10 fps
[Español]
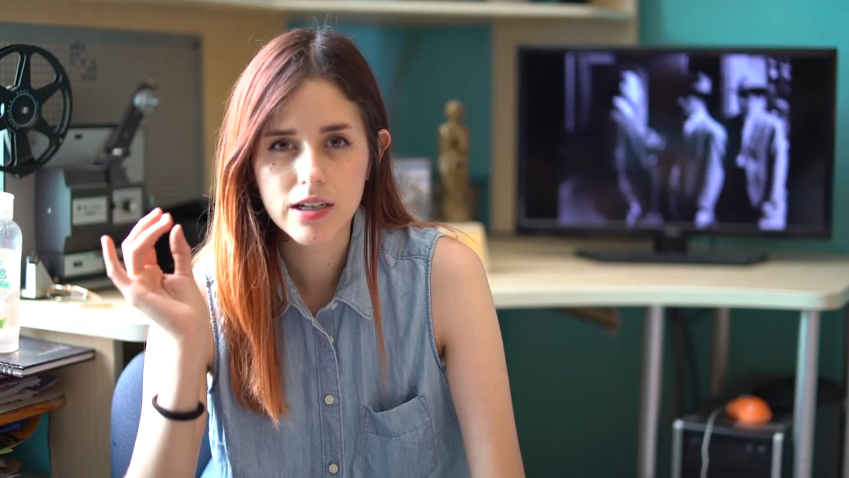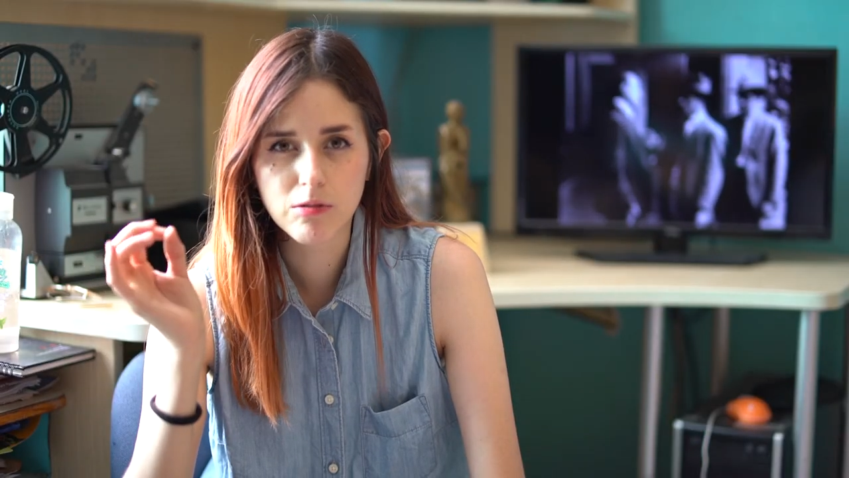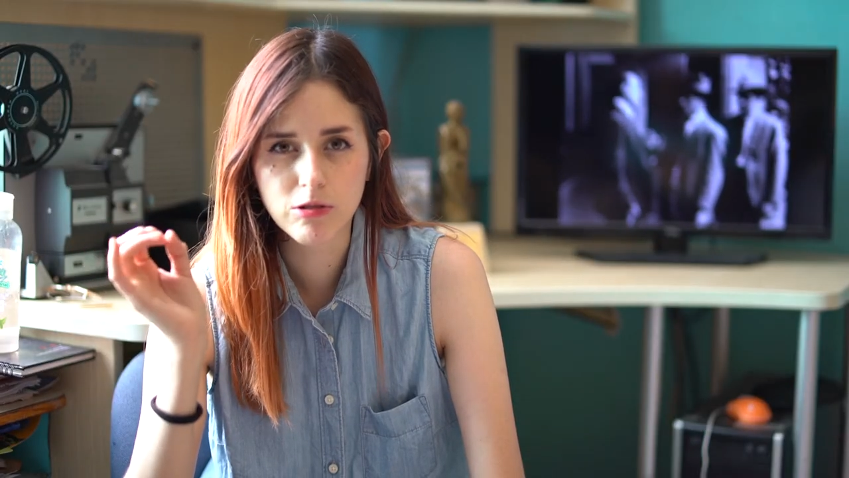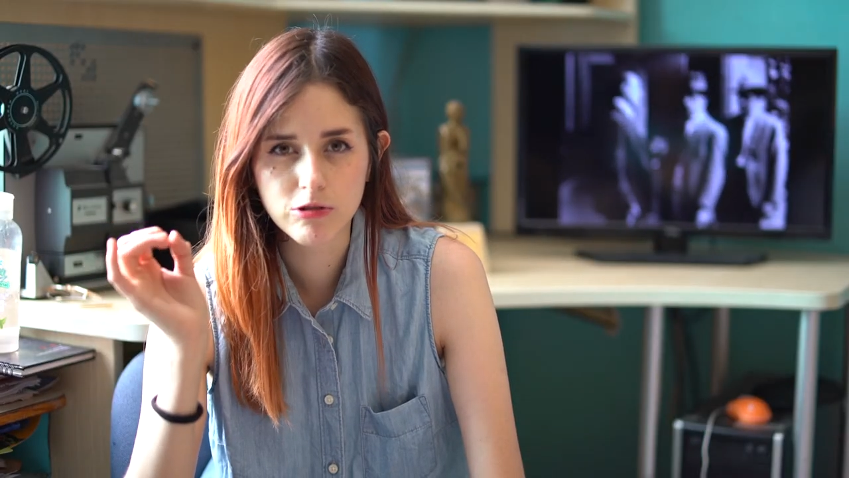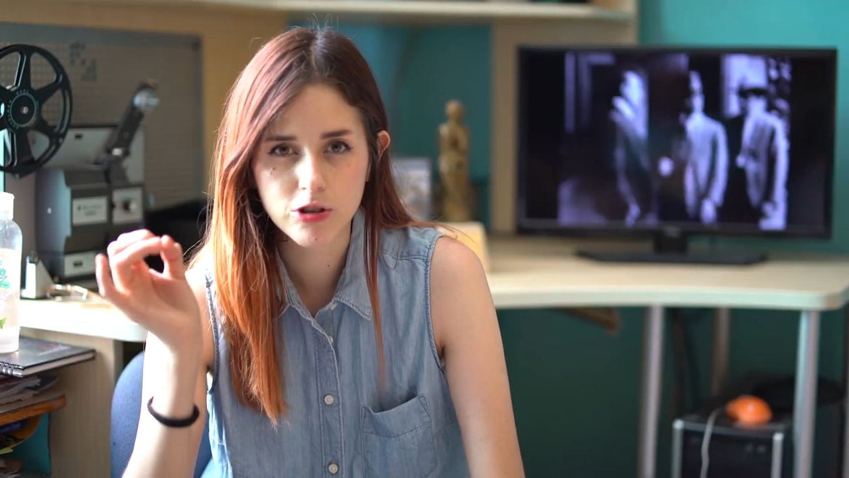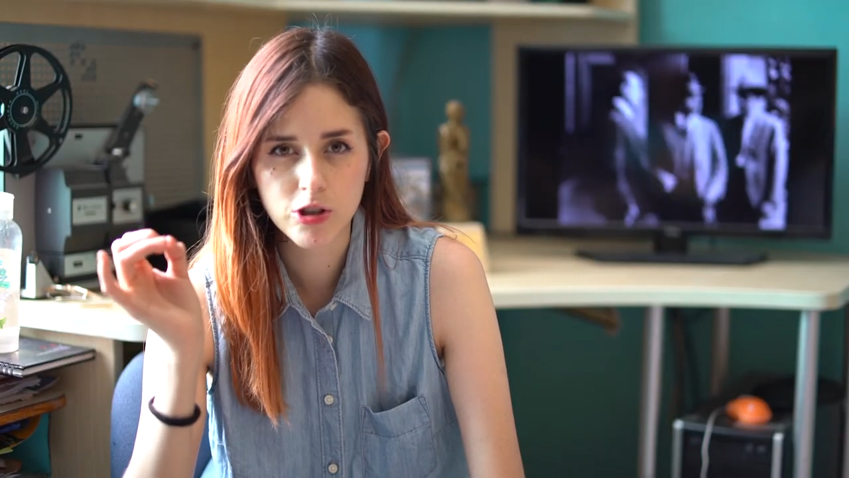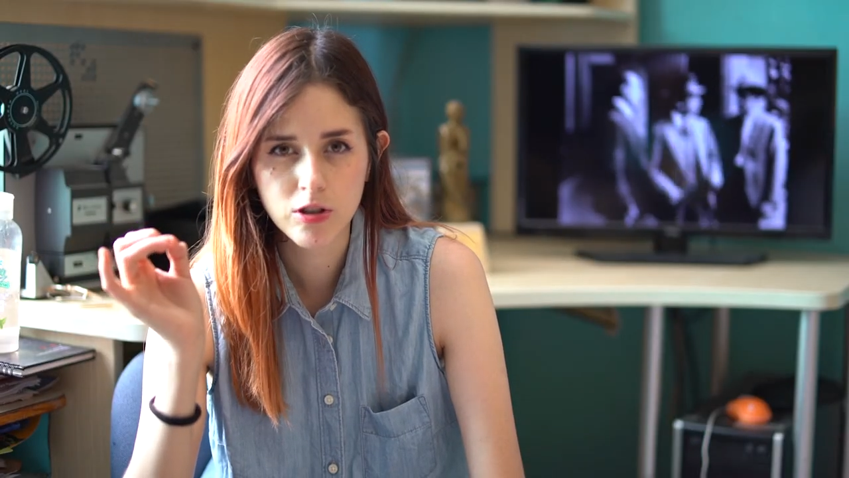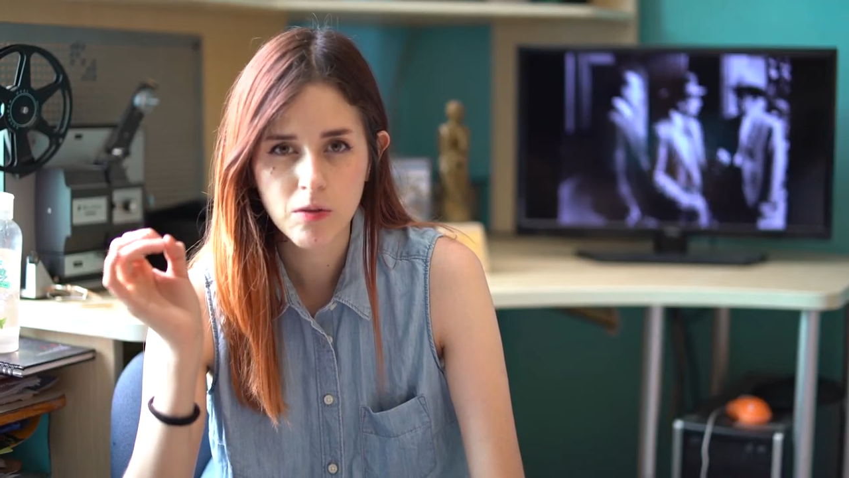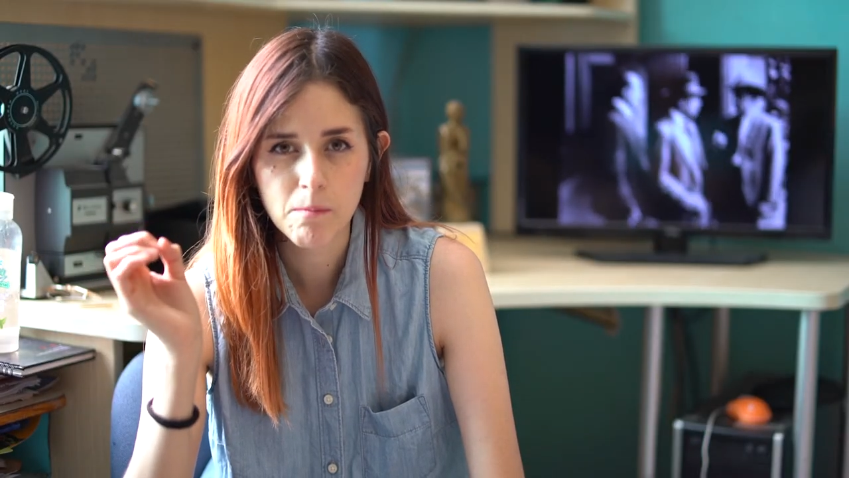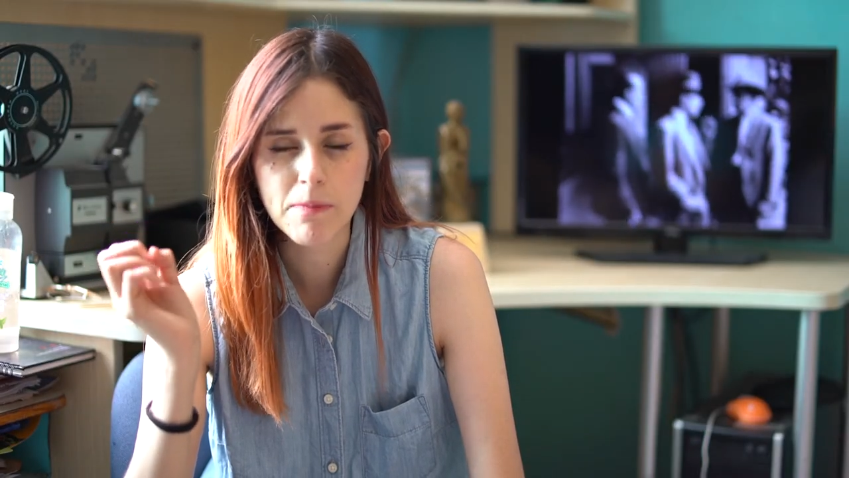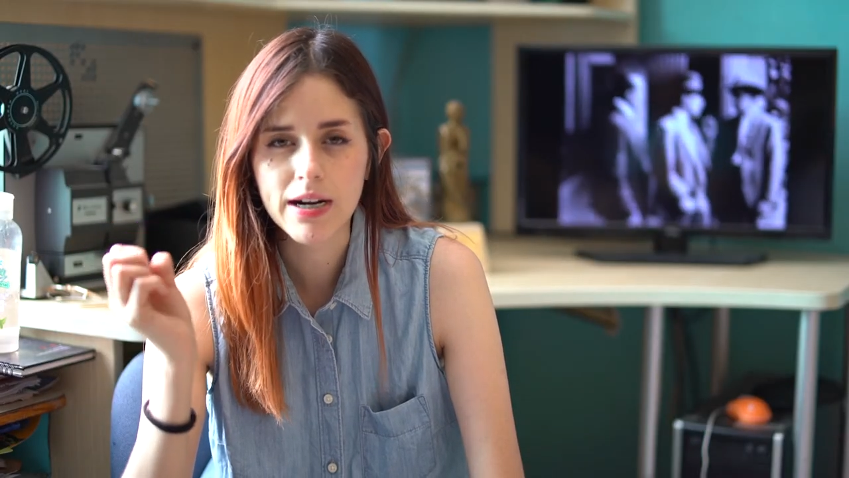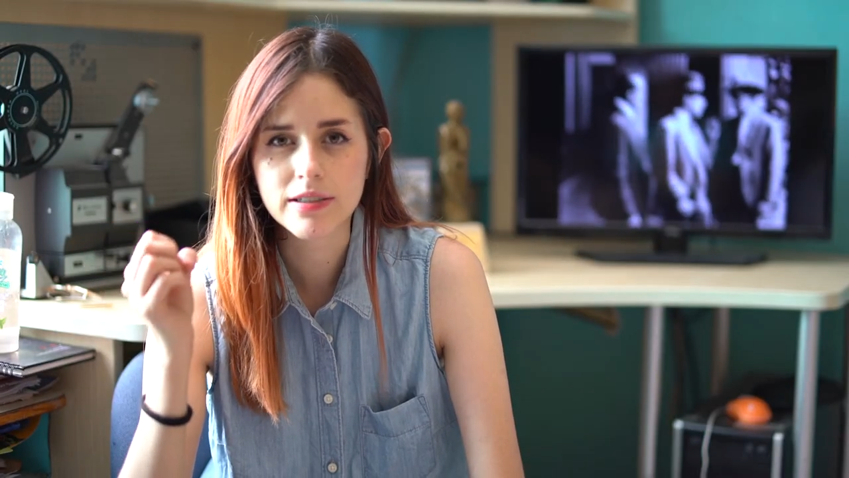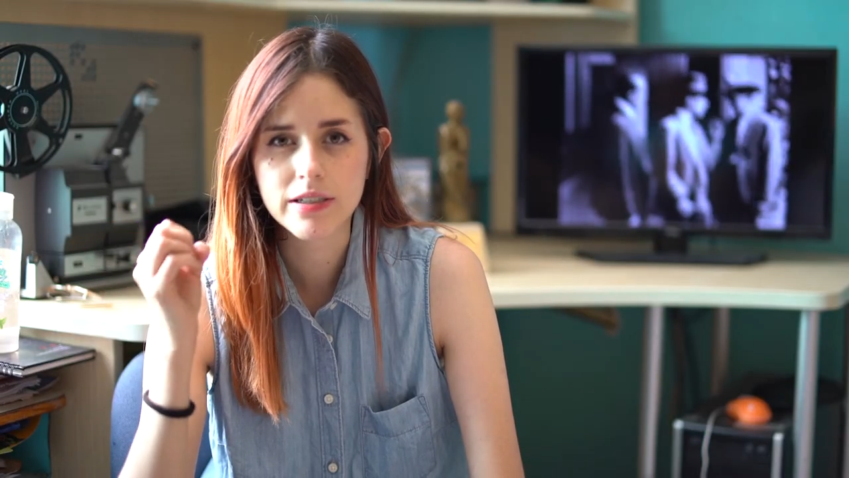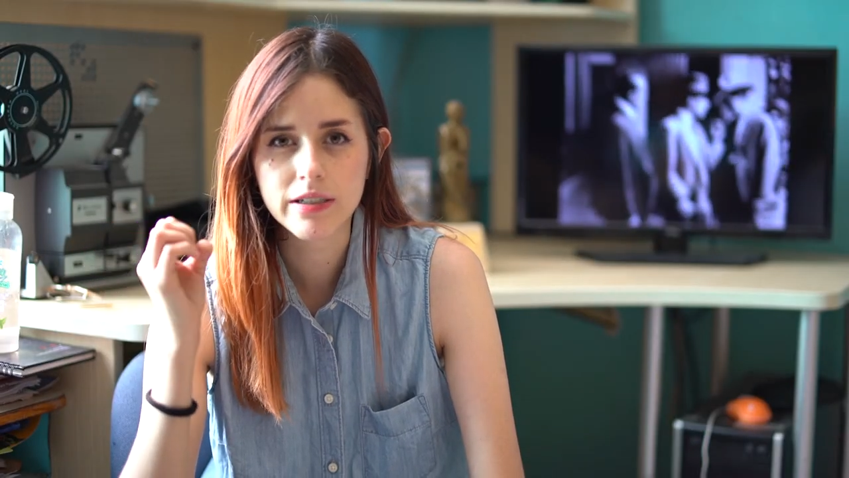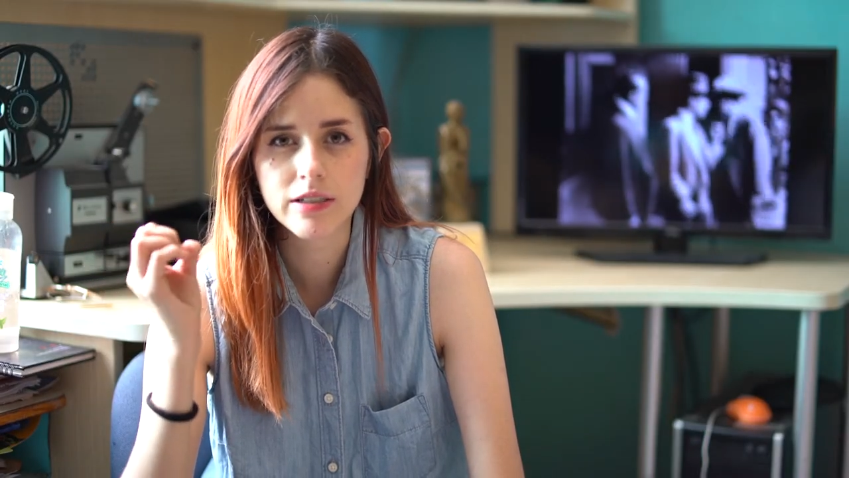revolución
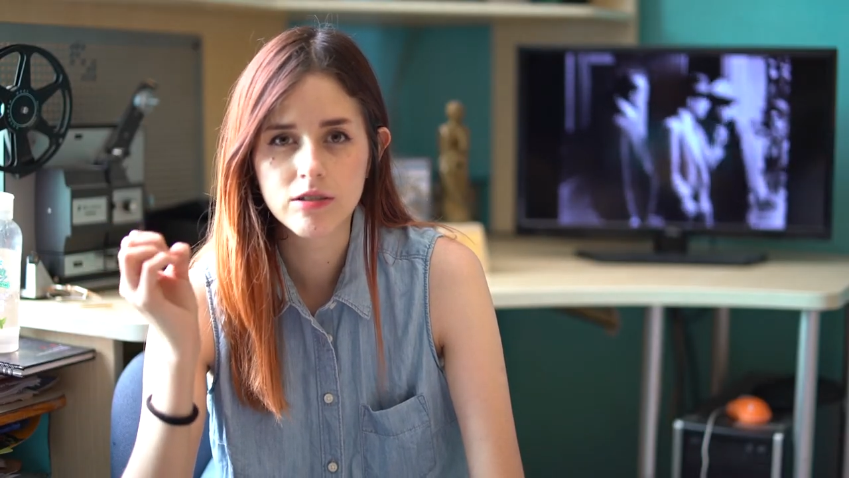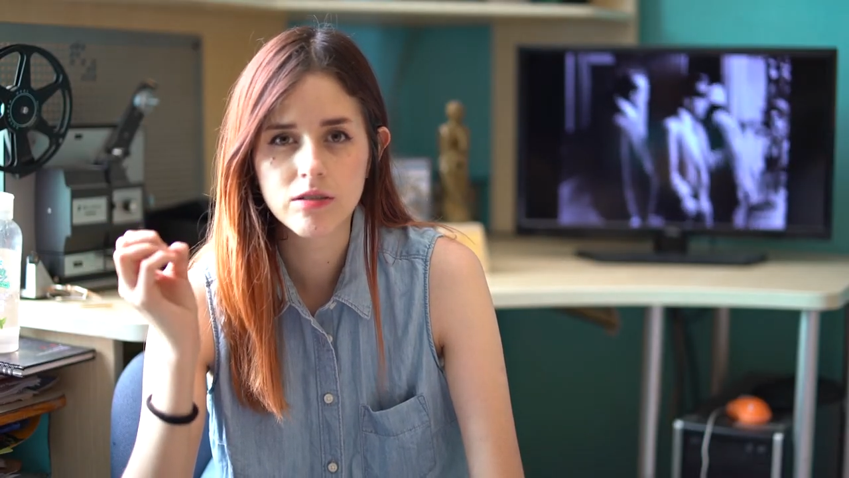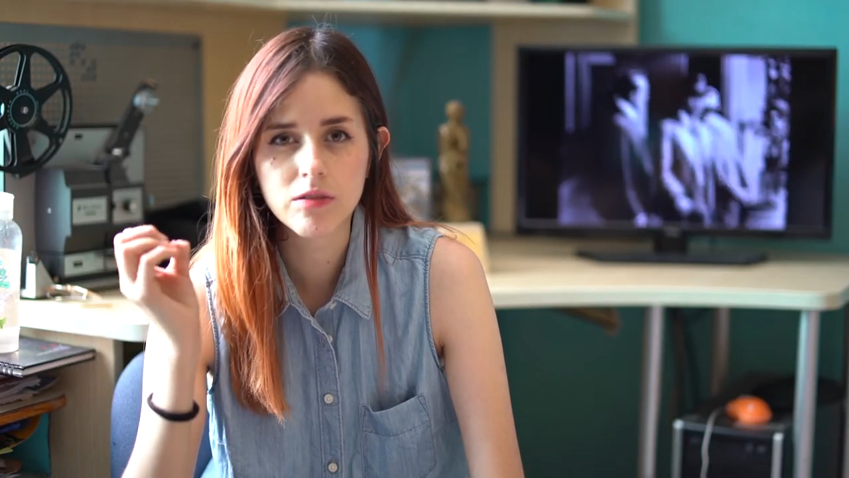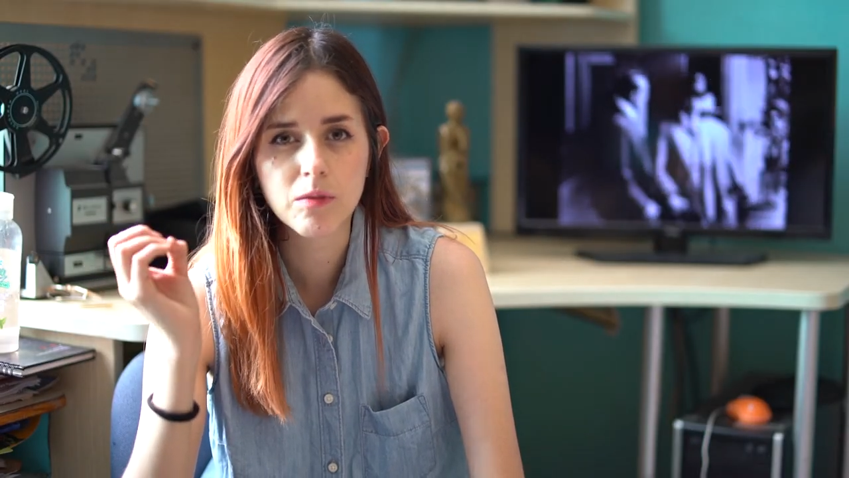para seguir